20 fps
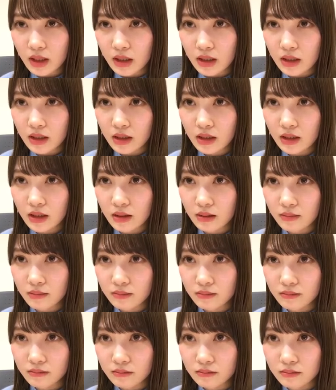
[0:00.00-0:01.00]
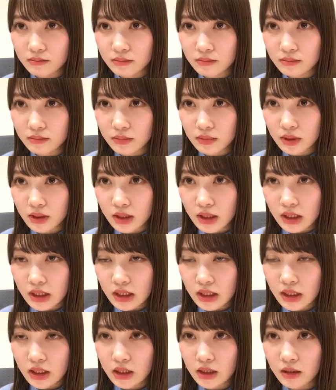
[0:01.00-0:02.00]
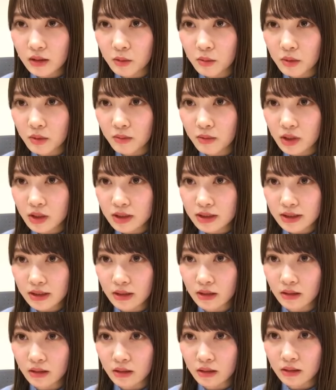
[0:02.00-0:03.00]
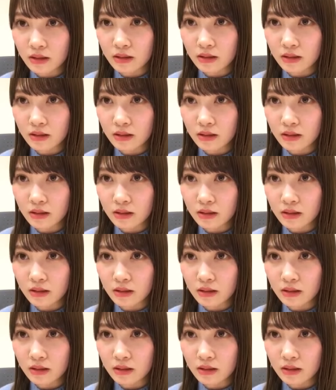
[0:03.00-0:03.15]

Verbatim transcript: 駅伝、駅伝見ました。